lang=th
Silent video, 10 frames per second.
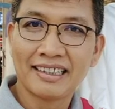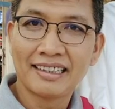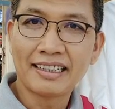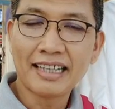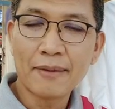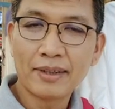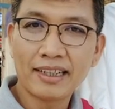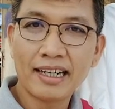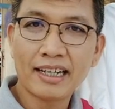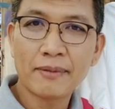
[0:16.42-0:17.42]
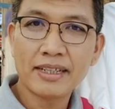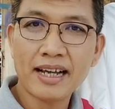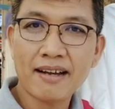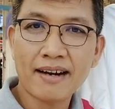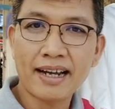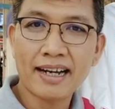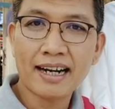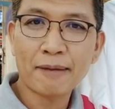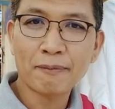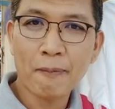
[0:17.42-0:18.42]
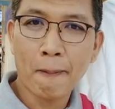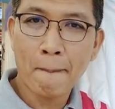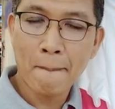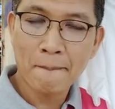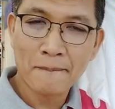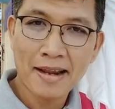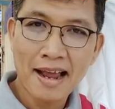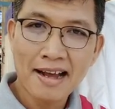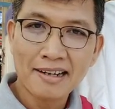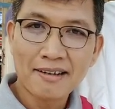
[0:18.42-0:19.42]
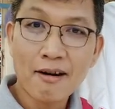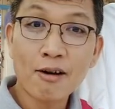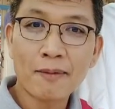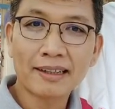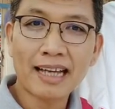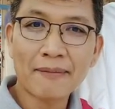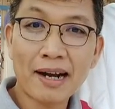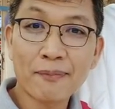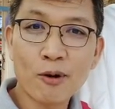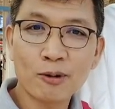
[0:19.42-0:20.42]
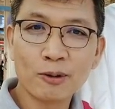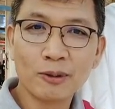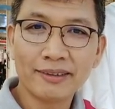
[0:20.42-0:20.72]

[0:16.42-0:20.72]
ที่ทำนิ่งๆนะไม่ใช่อะไรนะครับ เรากำลังทำหน้าปกอยู่